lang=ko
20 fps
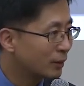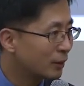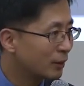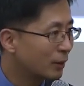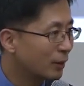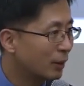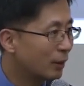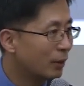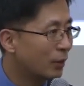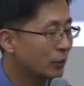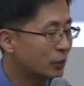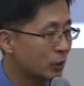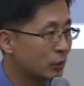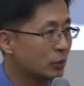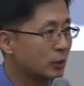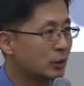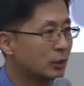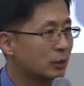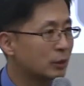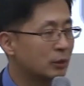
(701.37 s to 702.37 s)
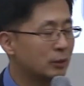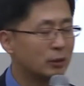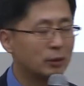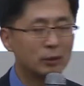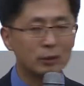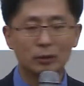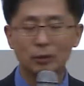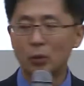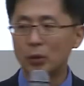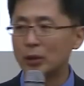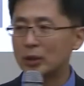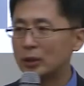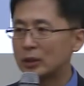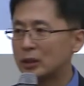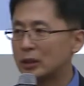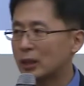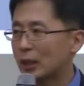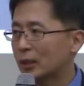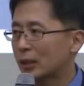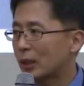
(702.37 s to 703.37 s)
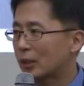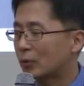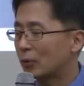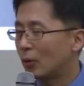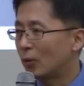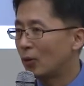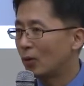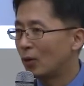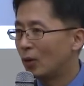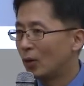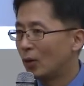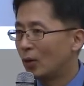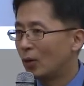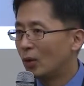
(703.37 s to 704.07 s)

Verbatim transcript: 어, 어쨌든 그 논의를 시작했고